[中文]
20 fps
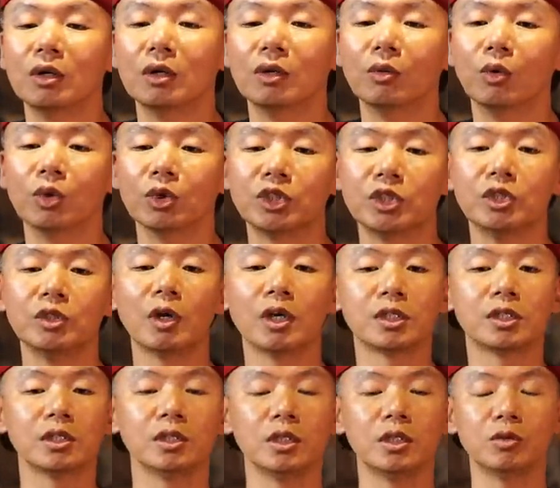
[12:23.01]
我希
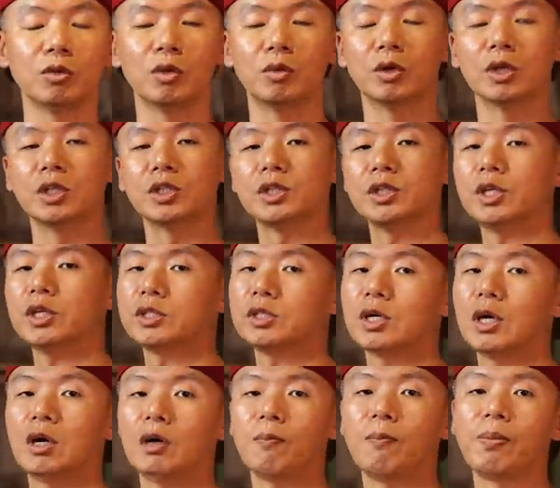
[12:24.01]
望是因为我的介
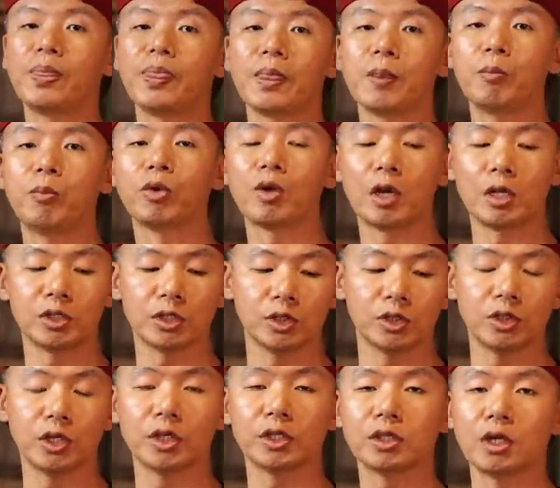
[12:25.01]
绍，不管是
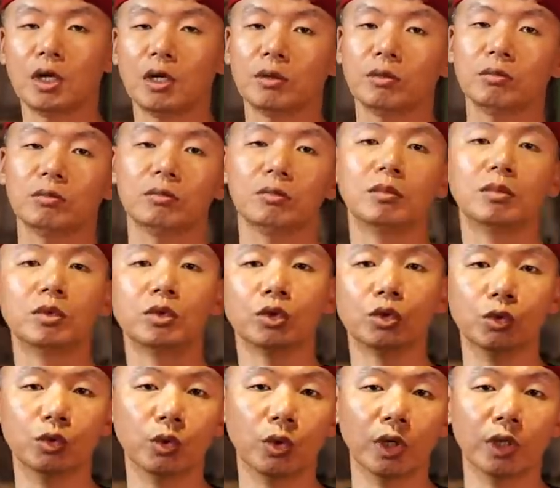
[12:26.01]
介绍
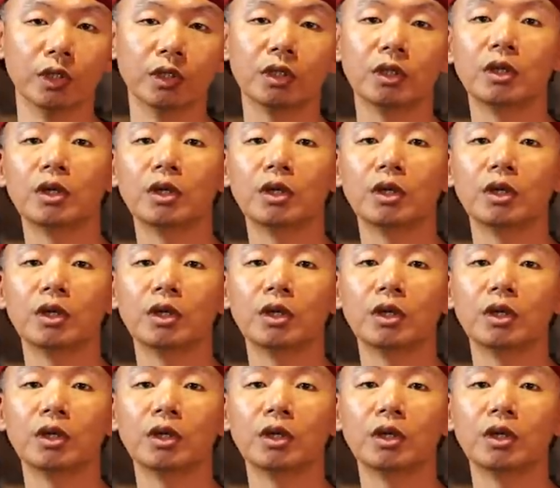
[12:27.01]
独轮、